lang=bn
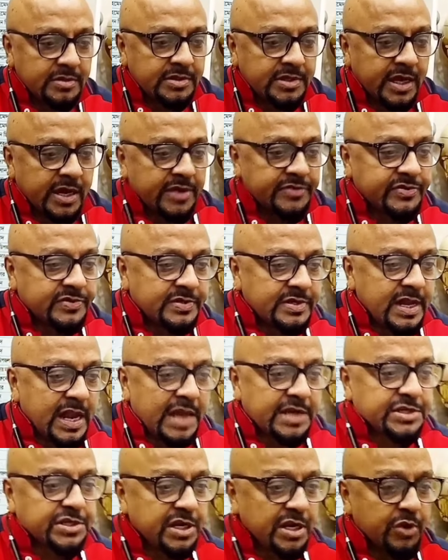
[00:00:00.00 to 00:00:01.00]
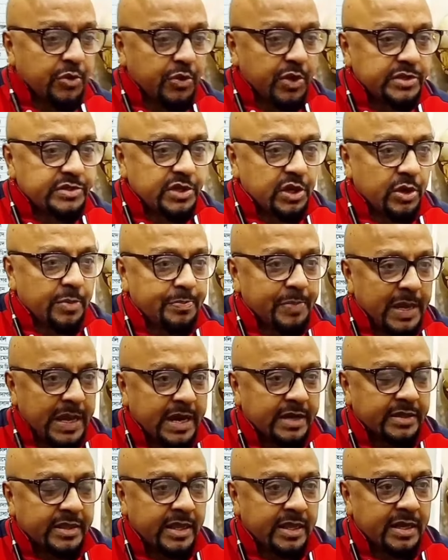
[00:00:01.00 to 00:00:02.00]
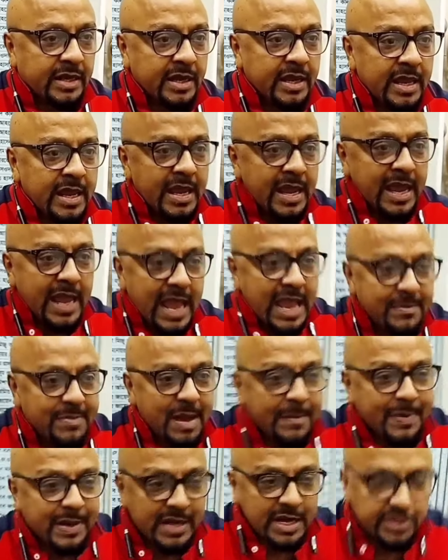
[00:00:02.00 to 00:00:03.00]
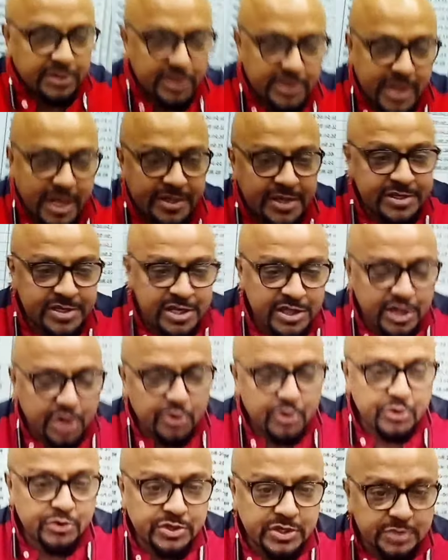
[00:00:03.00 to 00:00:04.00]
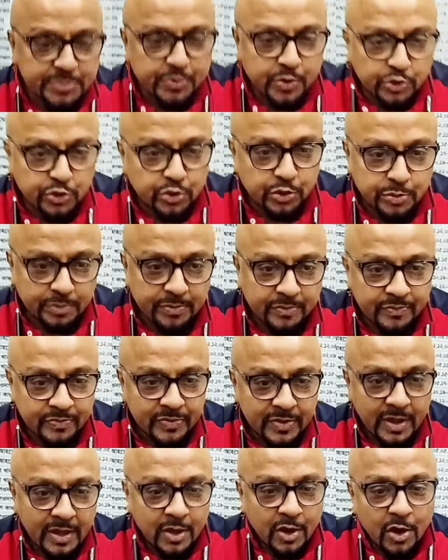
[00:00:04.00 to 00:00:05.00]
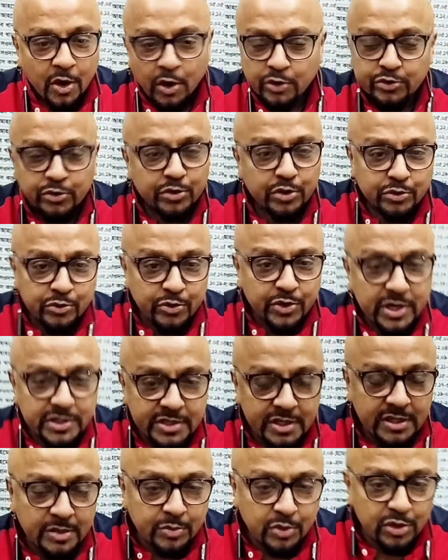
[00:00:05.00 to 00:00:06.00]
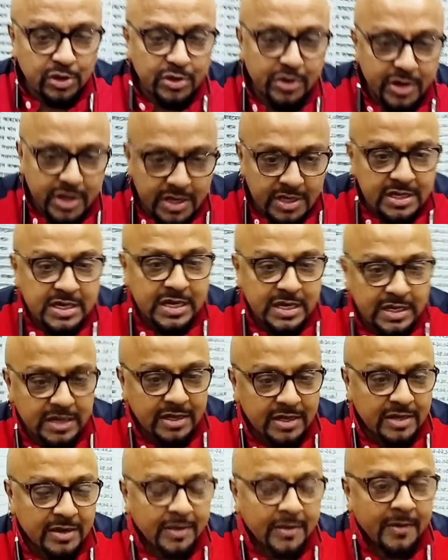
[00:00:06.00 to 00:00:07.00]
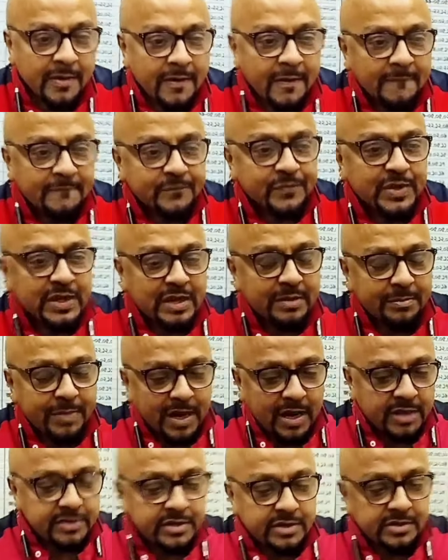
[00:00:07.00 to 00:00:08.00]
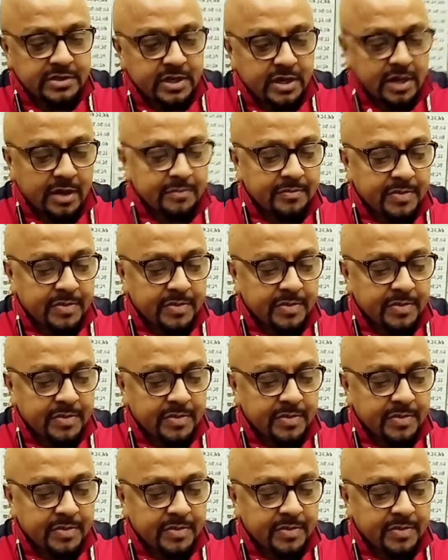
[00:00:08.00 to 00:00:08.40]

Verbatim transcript: যারা সিলেকশন করেছিল হ্যাঁ, এই ব্যাপারটা তাদের চিন্তা করা উচিত হ্যাঁ, হ্যাঁ, প্রথম আচ্ছা। অত্যন্ত দুঃখের সাথে বলতে হয় এটি যে বাংলাদেশের